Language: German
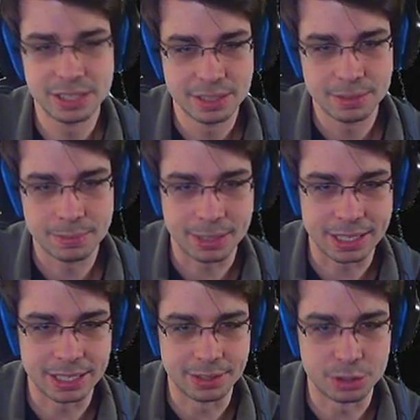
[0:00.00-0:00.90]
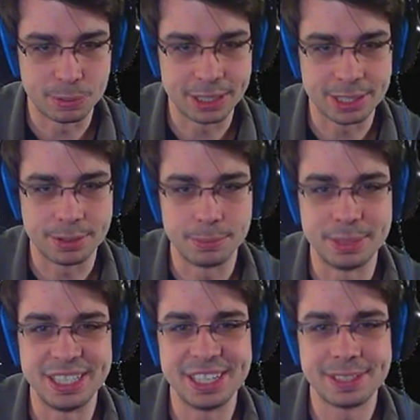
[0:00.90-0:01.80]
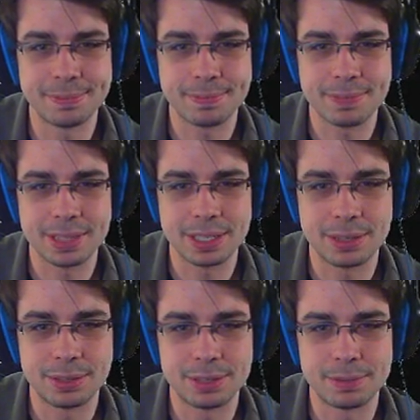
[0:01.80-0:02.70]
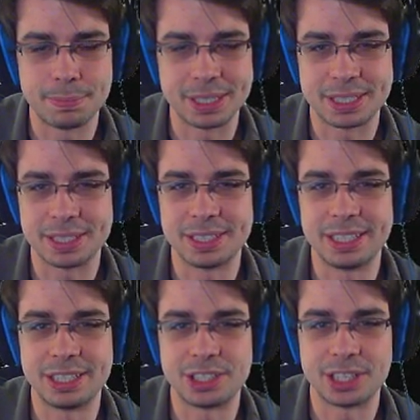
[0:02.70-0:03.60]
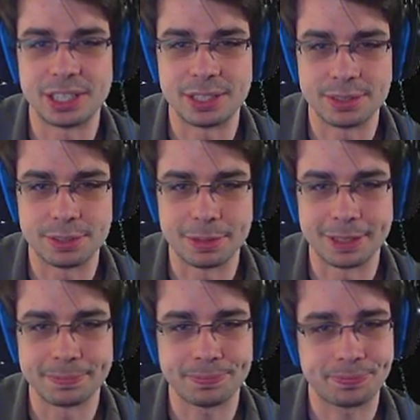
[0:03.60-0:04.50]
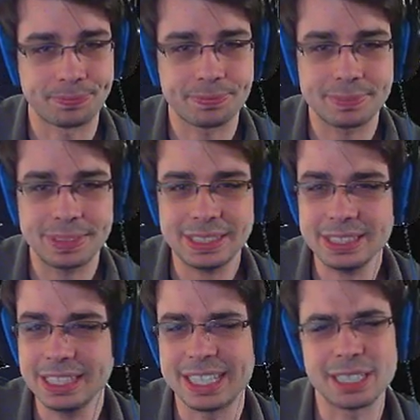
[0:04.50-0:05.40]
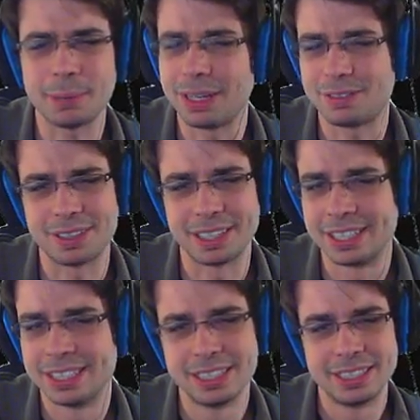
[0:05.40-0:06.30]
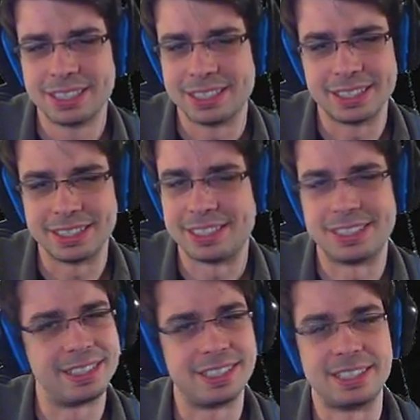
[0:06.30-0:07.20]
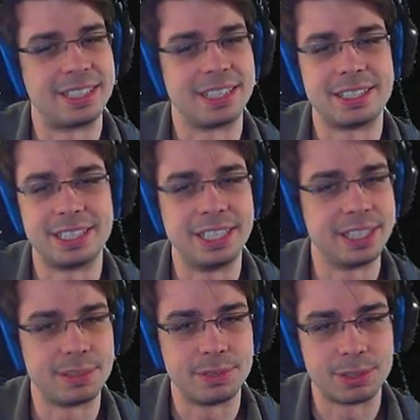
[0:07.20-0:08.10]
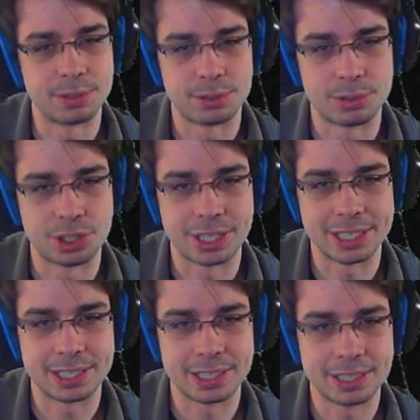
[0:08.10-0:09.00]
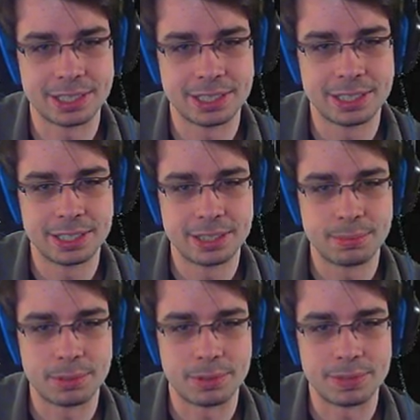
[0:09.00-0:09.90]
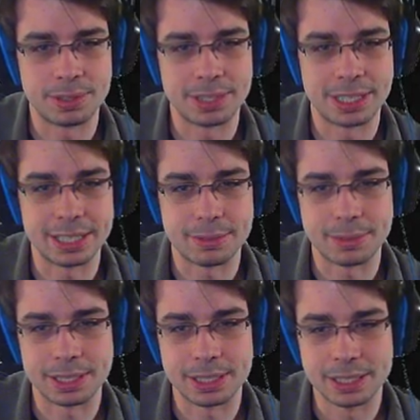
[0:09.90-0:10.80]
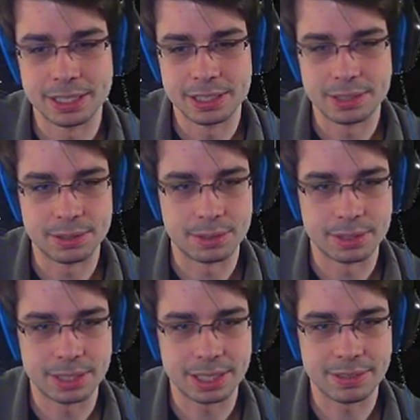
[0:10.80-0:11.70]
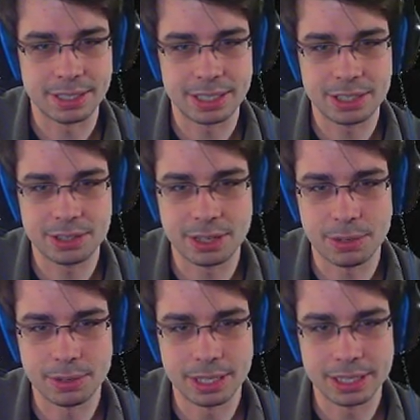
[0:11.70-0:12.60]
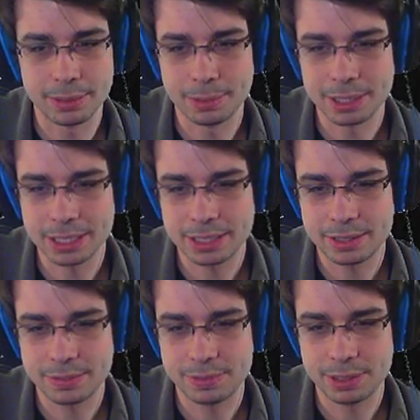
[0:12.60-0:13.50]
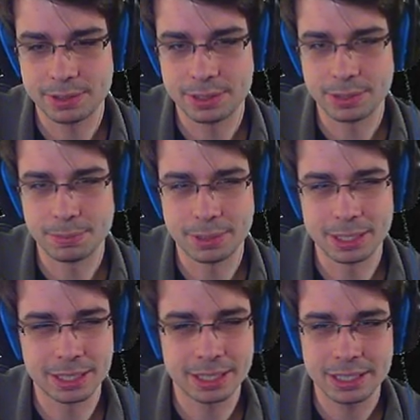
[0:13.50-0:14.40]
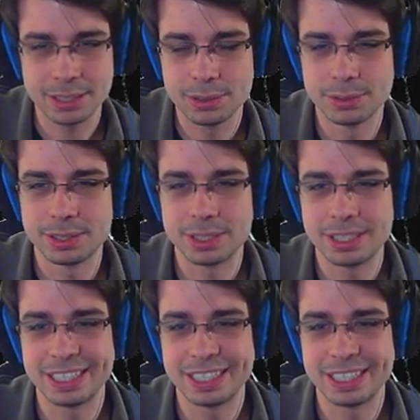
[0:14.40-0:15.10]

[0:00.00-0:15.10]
Man kann die auch später kombinieren und bessere Edelsteine draus machen. Jetzt am Anfang ist das ganze Gear sowieso so scheiße. Brauchen wir noch gar nichts machen. So, Kevin hat hier schon eine Aura angemacht und wir gucken auch mal kurz in den